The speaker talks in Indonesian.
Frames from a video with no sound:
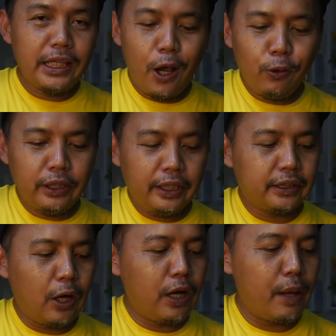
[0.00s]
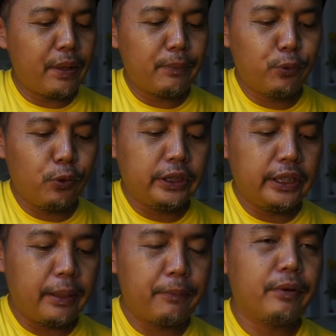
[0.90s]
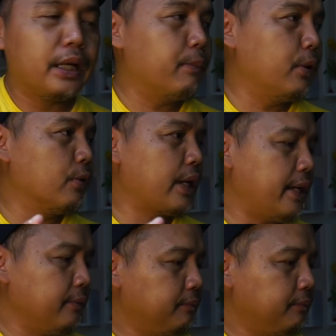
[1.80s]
tahun dari tahun 80 tidak menemukan